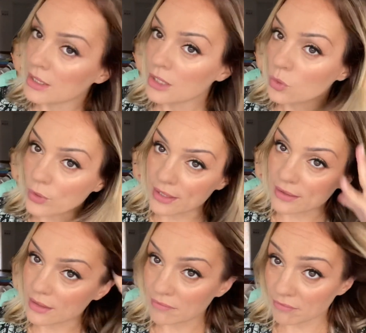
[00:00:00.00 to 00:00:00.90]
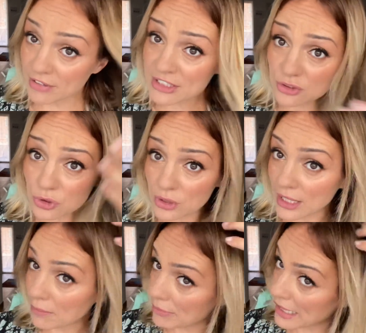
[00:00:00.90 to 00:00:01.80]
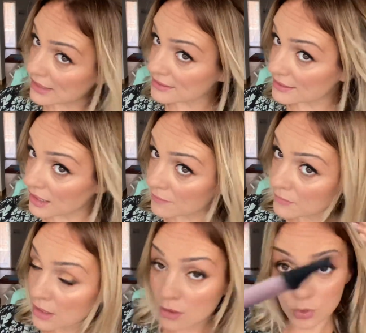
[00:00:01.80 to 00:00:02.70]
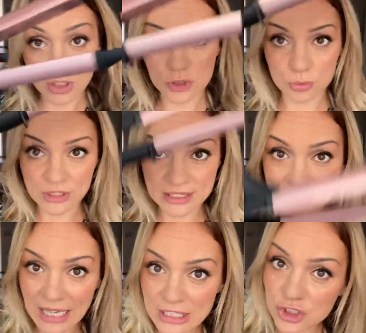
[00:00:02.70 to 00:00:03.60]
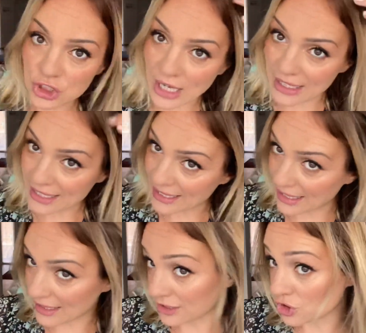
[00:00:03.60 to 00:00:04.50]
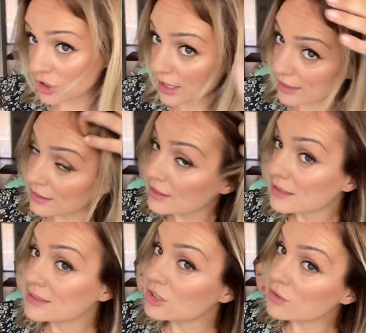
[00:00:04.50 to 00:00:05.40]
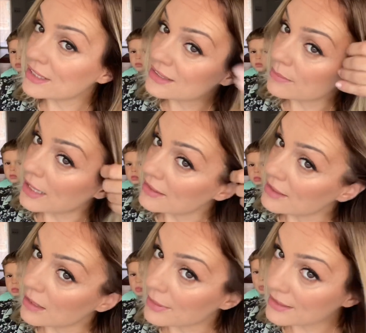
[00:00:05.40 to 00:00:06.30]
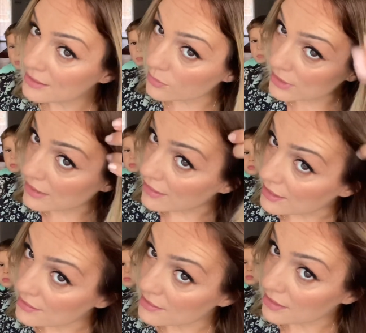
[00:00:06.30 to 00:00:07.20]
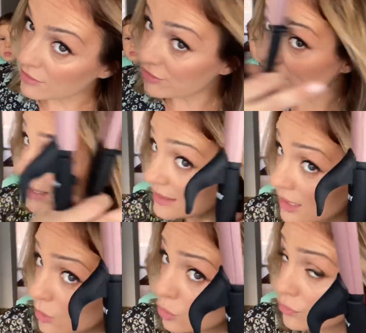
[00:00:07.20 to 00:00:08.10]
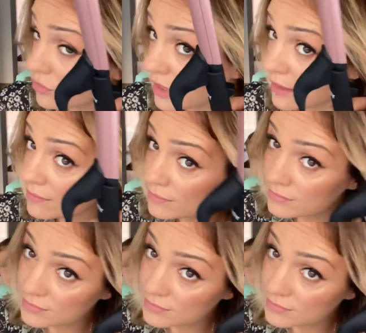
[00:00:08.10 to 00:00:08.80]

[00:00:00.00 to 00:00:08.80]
quindi versione piastra quindi ci potete sia lisciare che arricciare se io volessi prendere la parte qui davanti e fare delle onde